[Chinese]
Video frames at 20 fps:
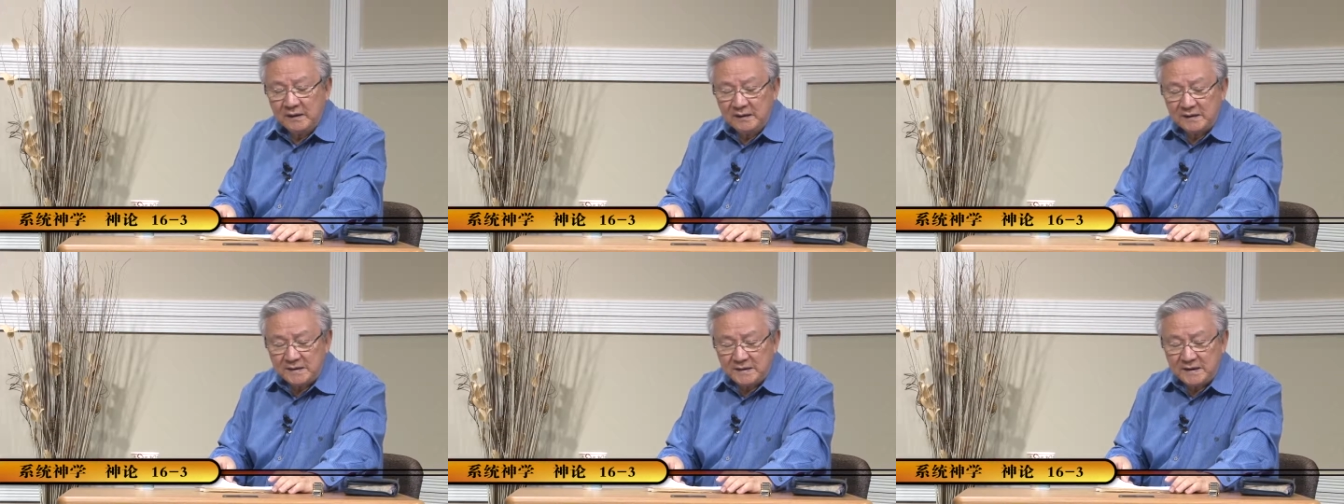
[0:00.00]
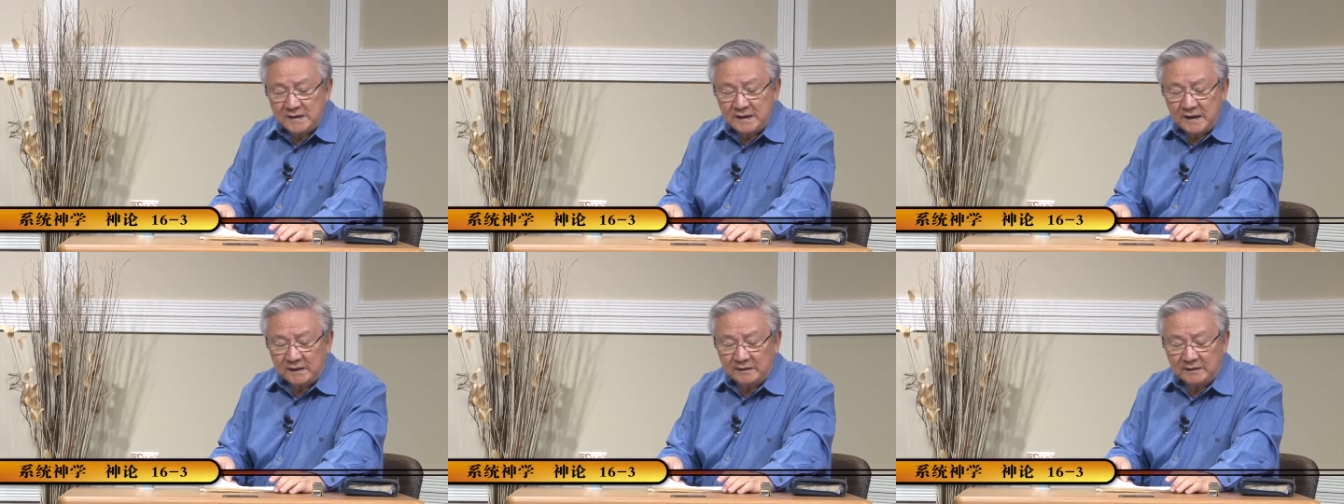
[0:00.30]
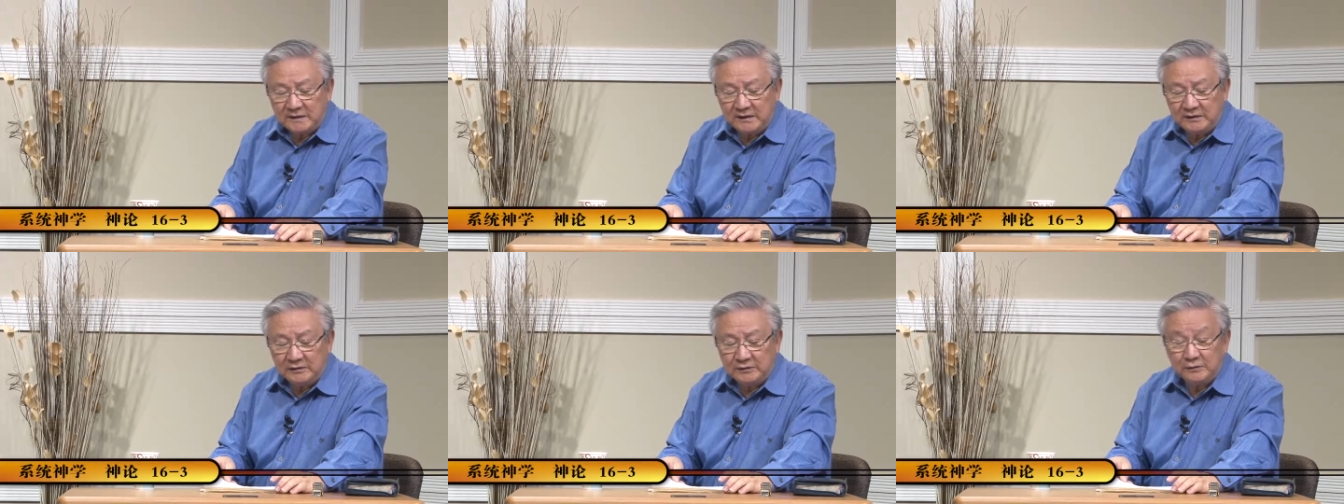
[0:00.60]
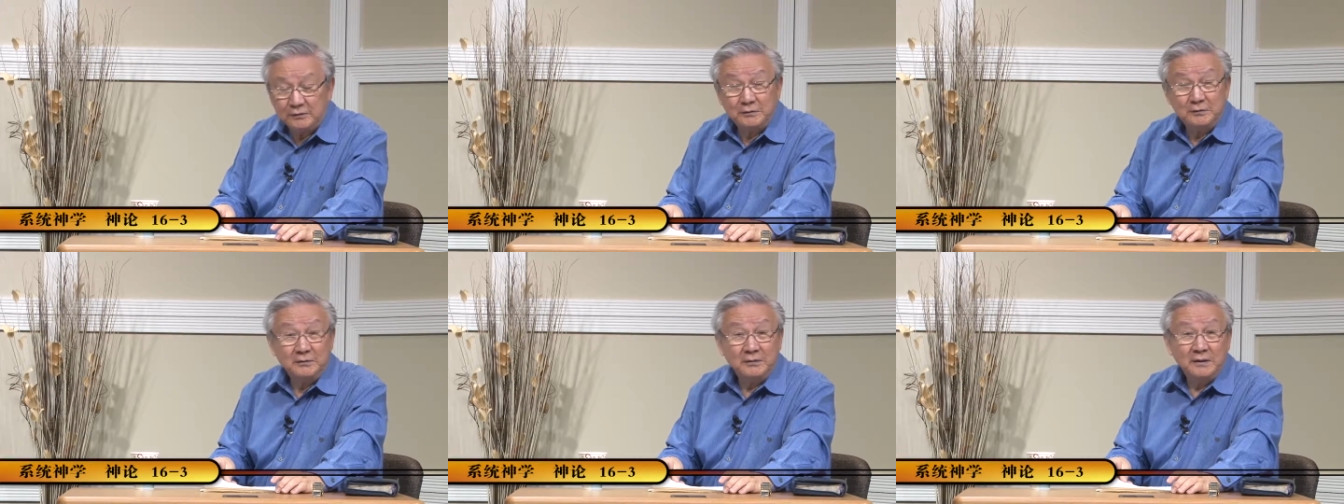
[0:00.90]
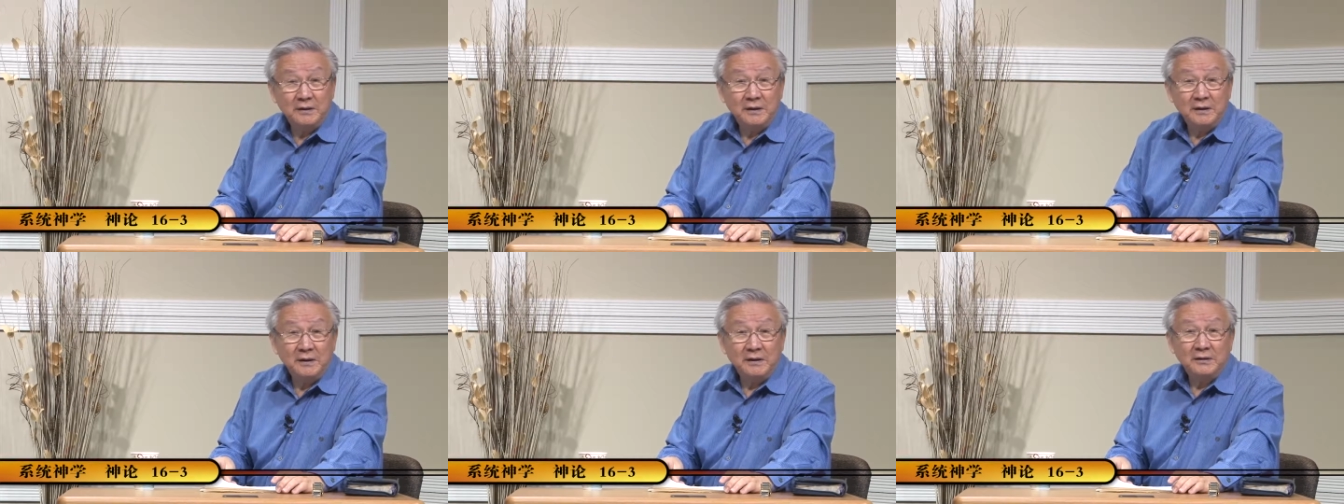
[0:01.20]
信仰抵触，
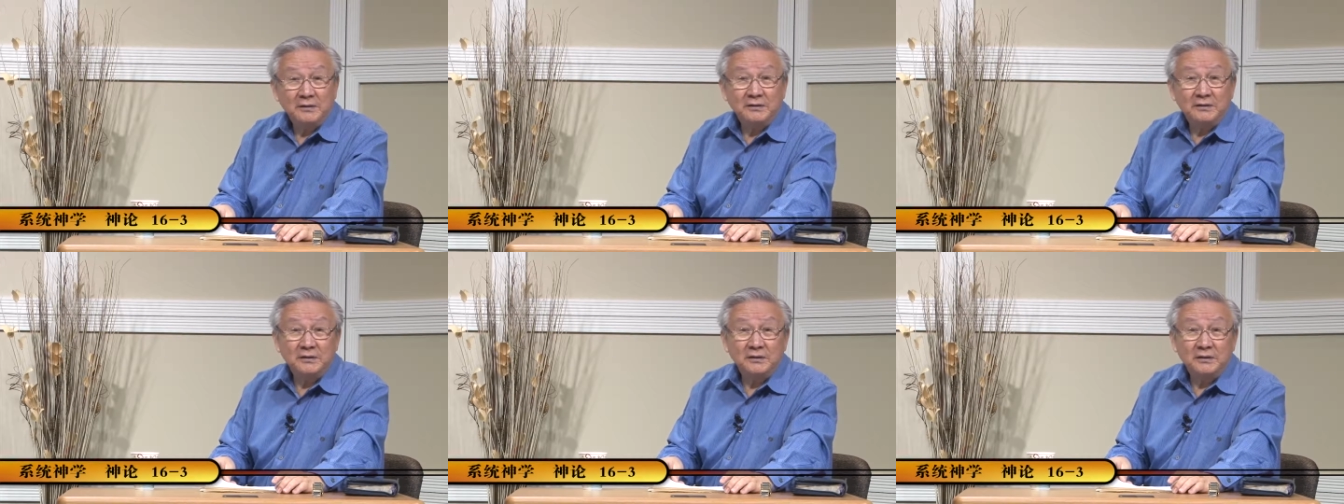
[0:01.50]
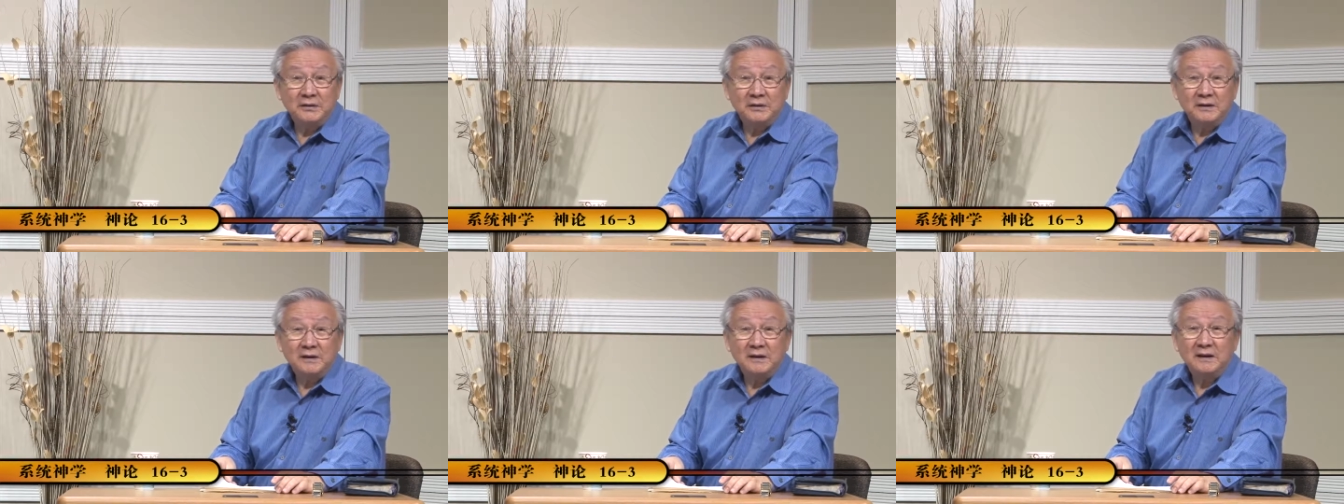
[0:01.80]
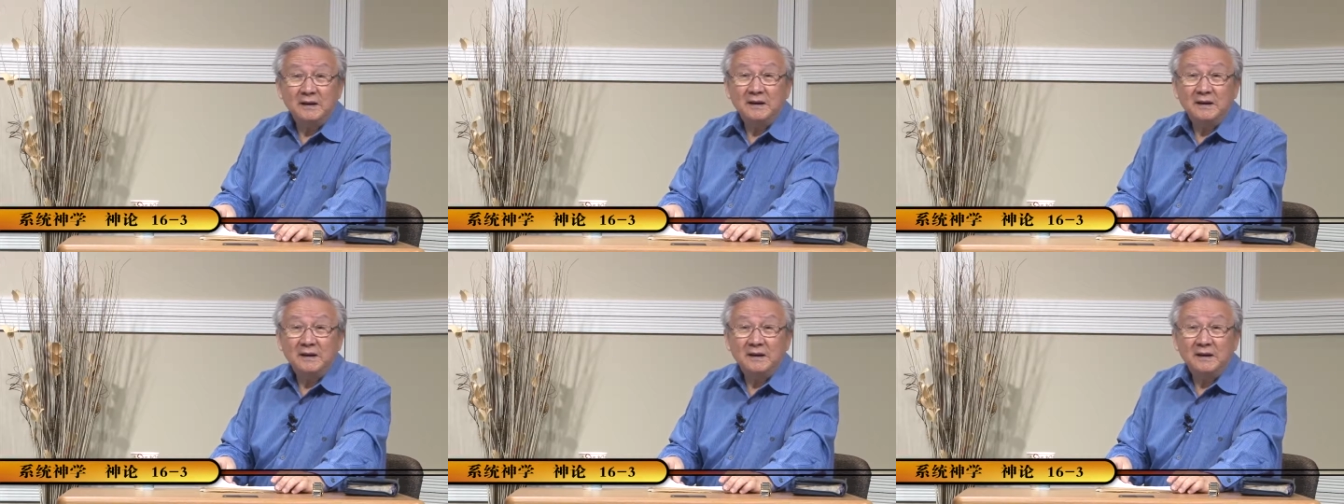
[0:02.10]
是。